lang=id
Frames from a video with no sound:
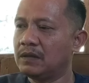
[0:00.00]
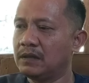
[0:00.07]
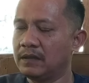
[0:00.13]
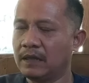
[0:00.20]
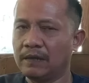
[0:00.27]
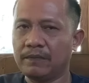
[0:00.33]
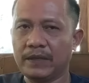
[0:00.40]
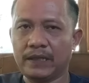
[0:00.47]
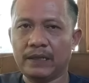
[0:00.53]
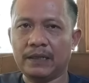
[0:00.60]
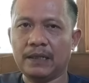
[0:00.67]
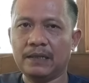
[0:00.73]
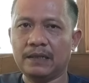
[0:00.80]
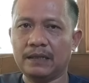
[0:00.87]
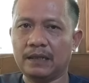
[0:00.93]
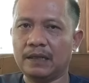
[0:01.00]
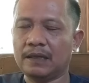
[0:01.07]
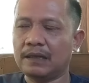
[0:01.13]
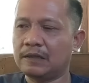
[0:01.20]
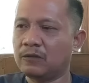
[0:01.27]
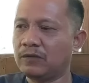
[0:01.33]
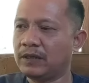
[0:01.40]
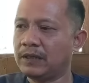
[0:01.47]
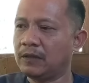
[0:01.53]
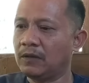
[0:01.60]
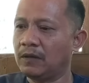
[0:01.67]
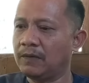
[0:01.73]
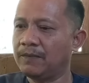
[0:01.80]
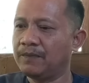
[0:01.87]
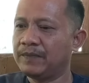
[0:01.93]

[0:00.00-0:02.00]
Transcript: yang menikah dengan Ratu Kidul.